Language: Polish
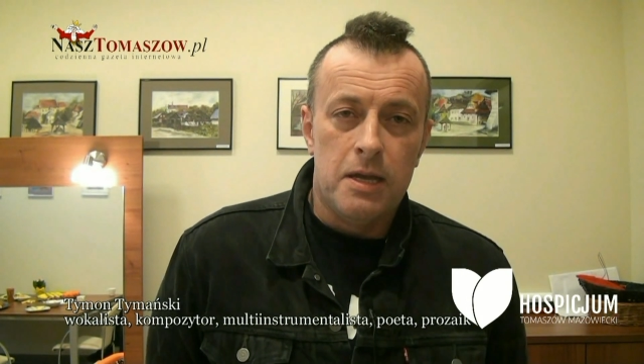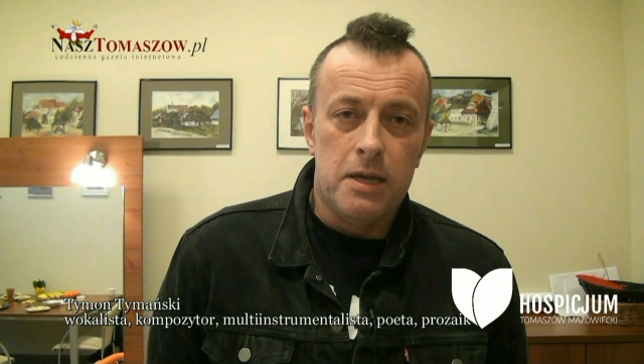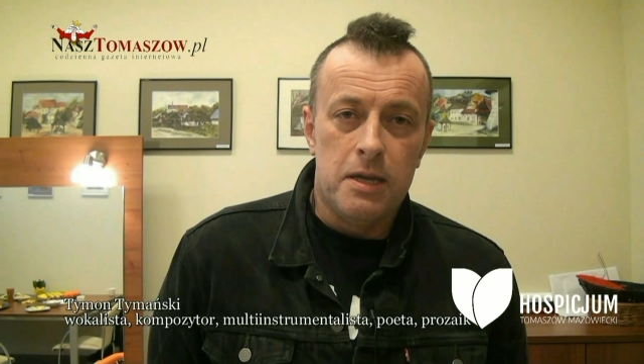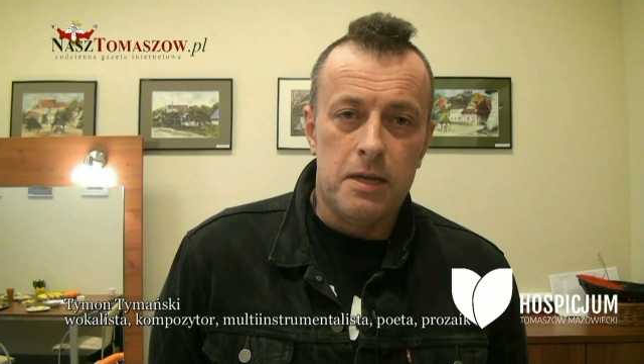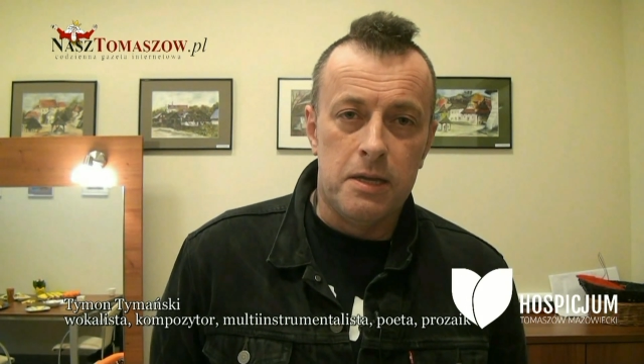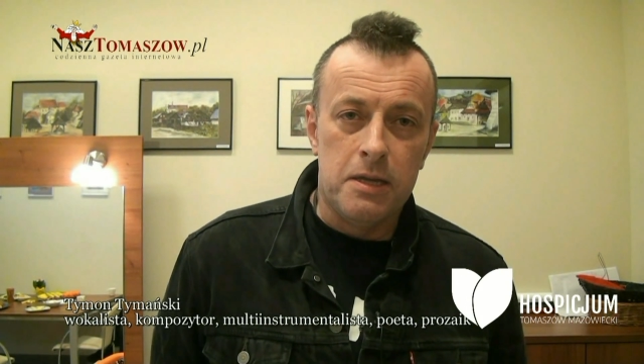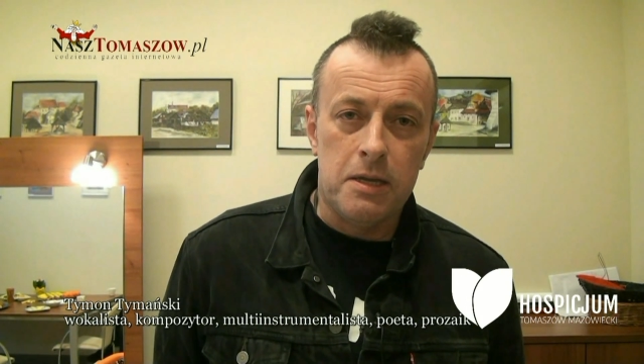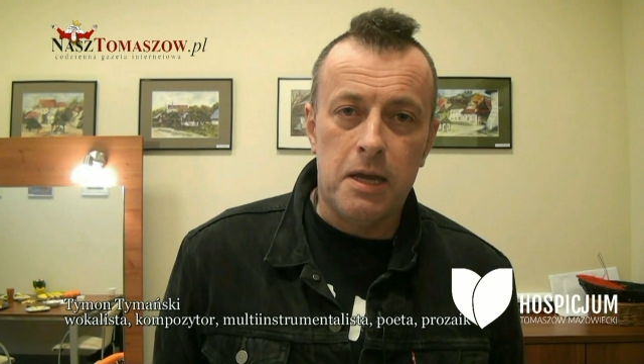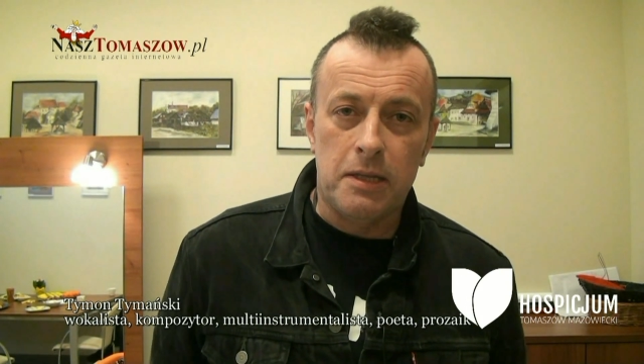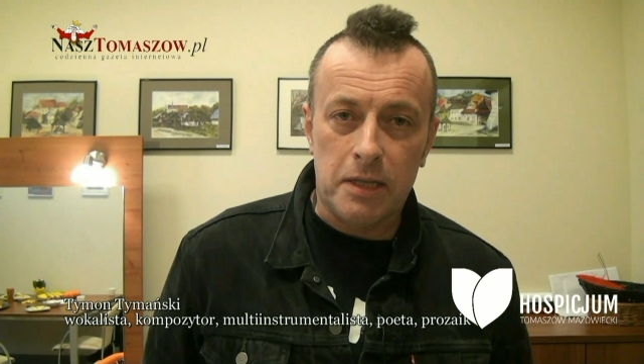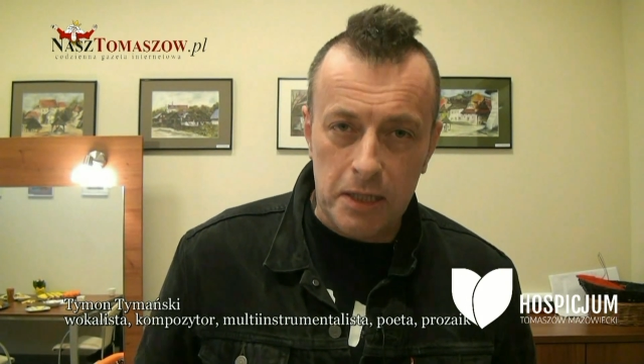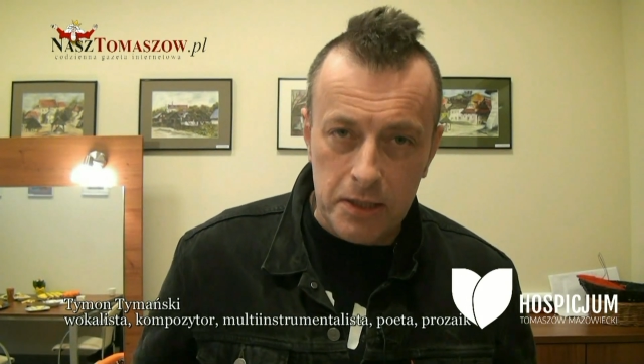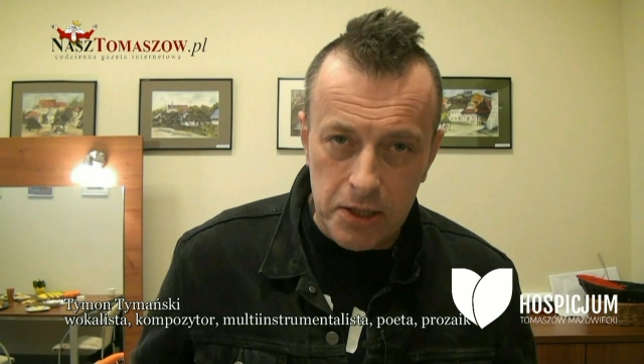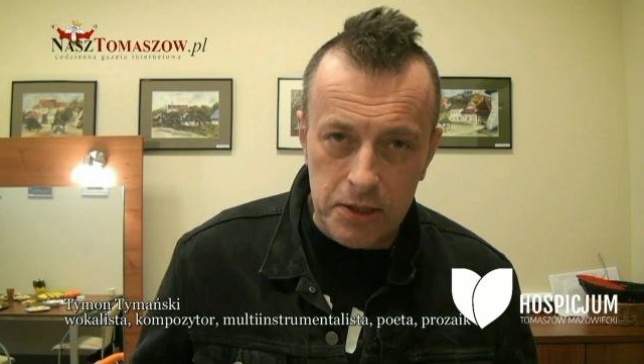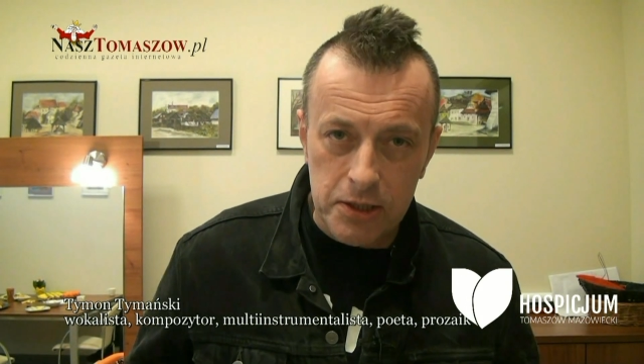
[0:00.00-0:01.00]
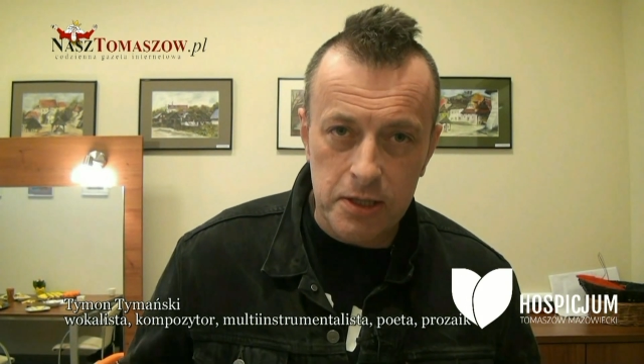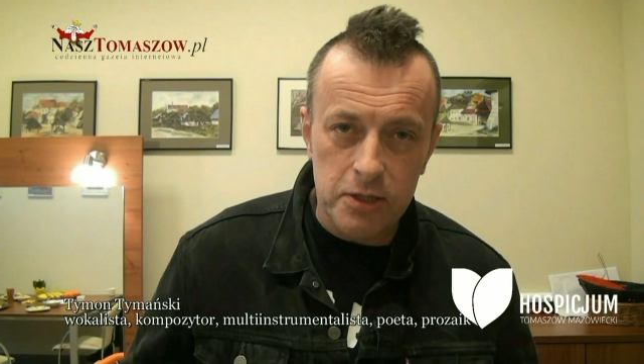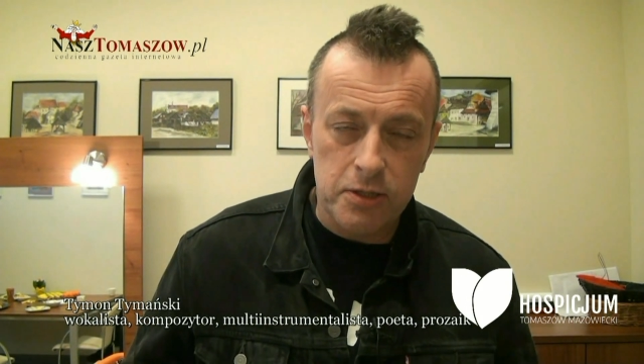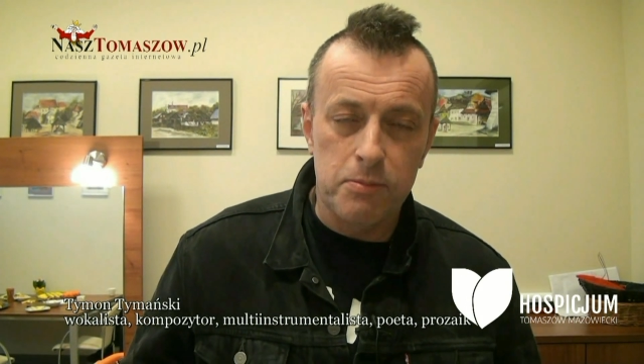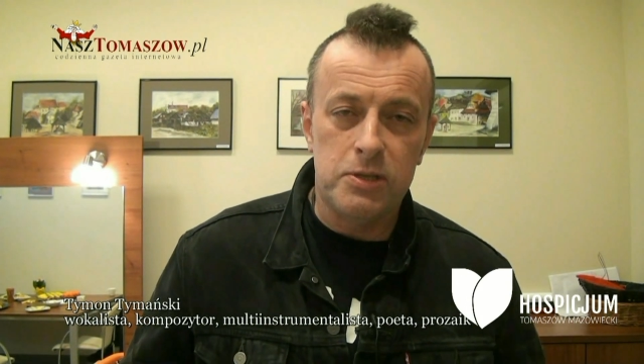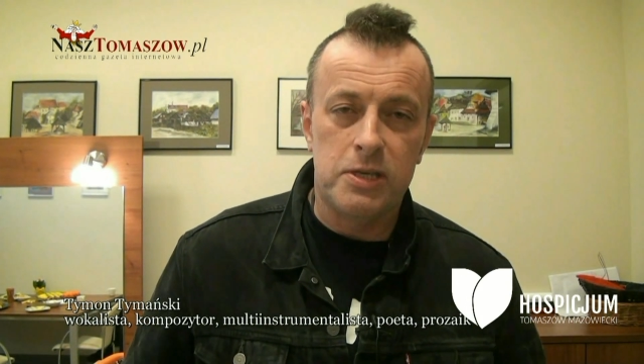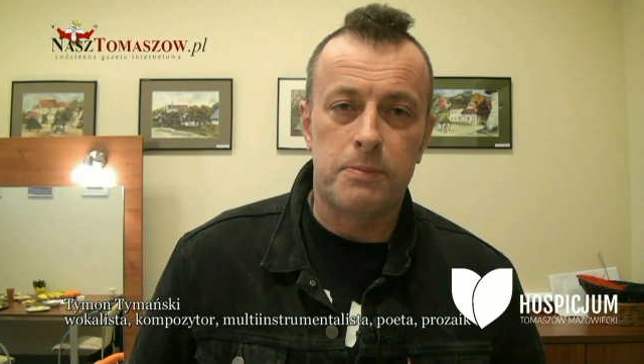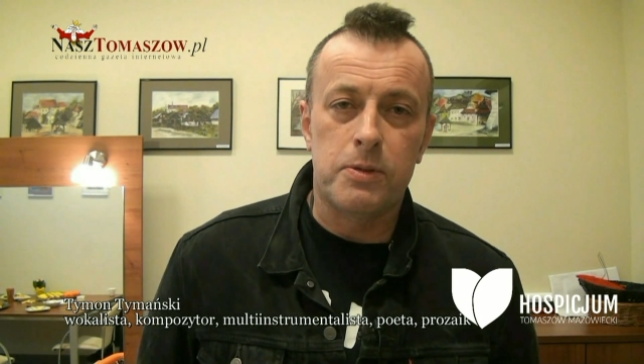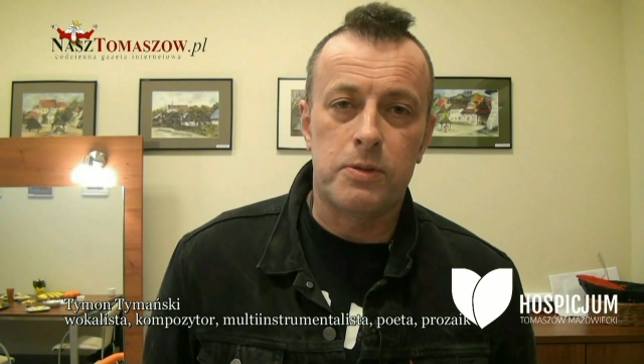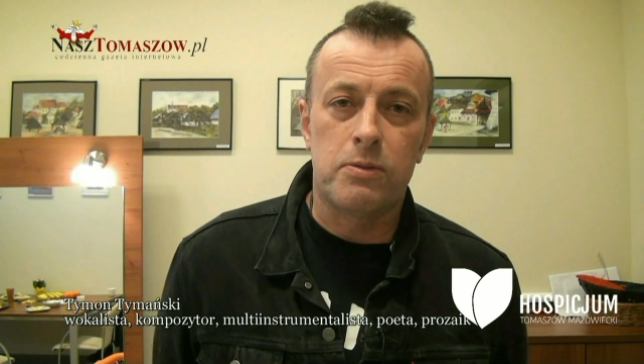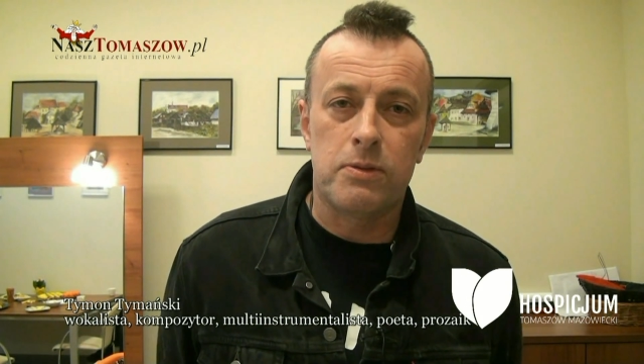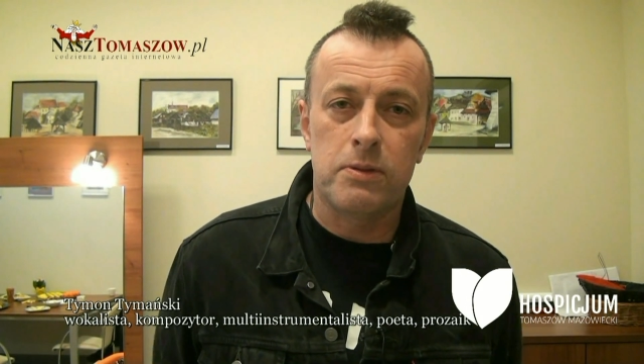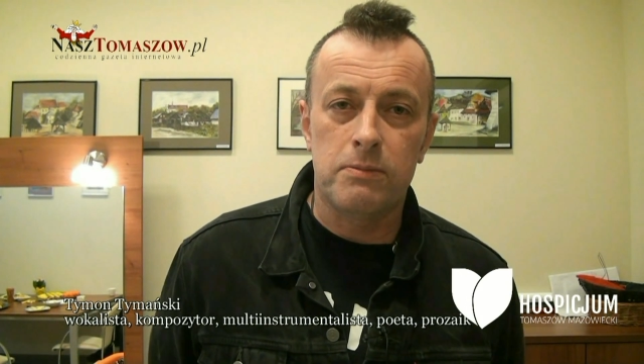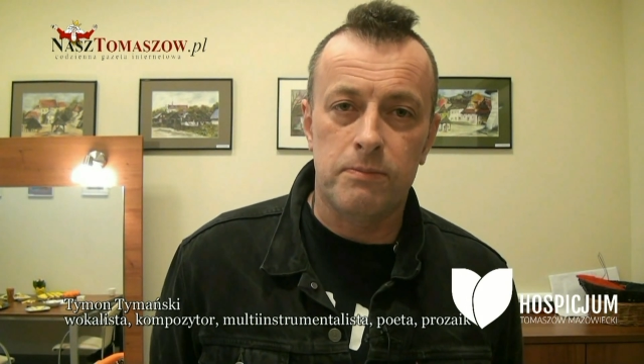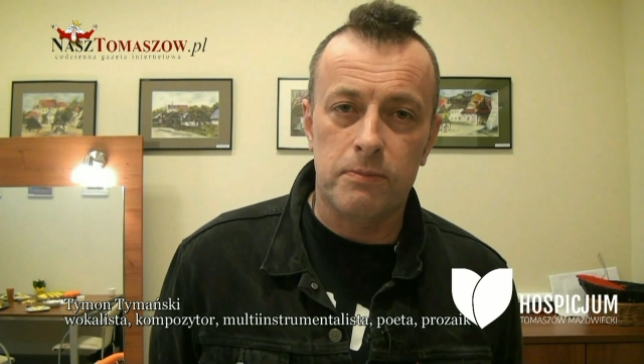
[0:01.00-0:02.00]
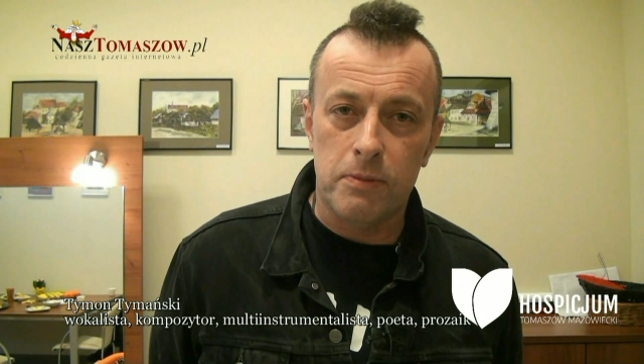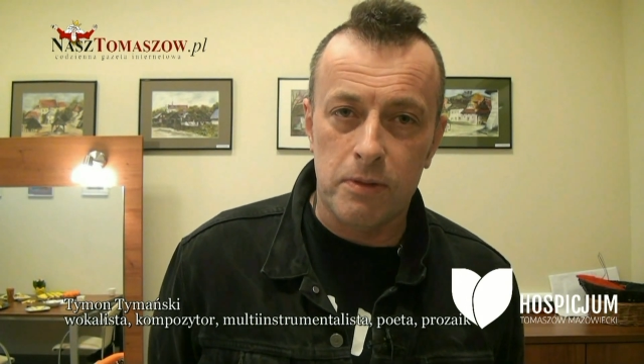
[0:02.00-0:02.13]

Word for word: y, energetycznie, żebyście po prostu